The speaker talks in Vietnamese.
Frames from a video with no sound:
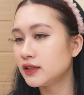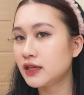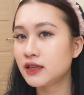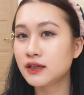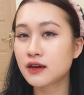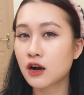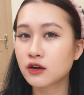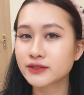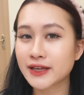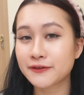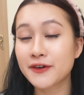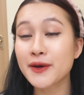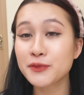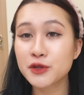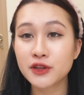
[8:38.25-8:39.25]
thì uh, giải
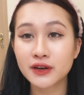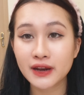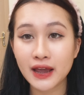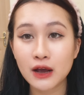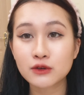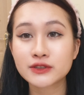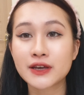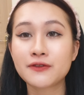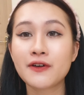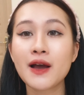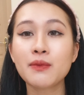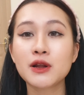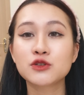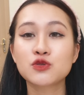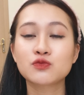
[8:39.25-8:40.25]
pháp như thế nào giải
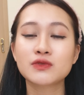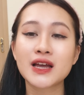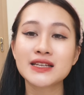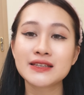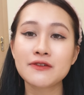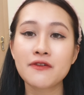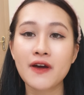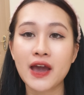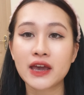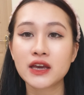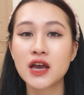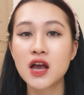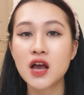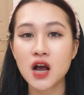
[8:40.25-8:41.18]
pháp là chúng ta sẽ phải